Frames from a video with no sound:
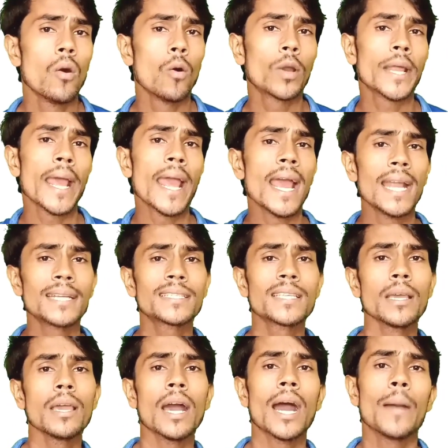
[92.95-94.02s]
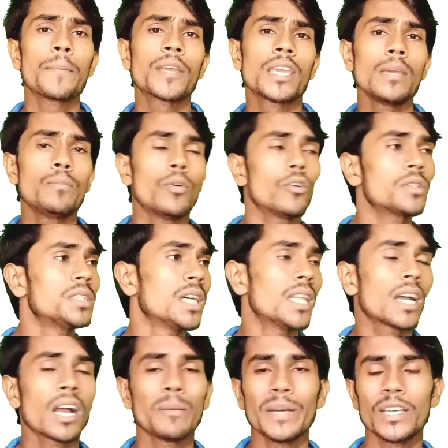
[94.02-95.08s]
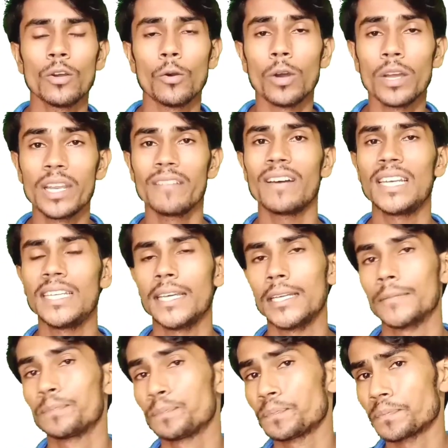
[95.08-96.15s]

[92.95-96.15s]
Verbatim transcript: और एड से आपकी बहुत ज़्यादा कमाई होने वाली है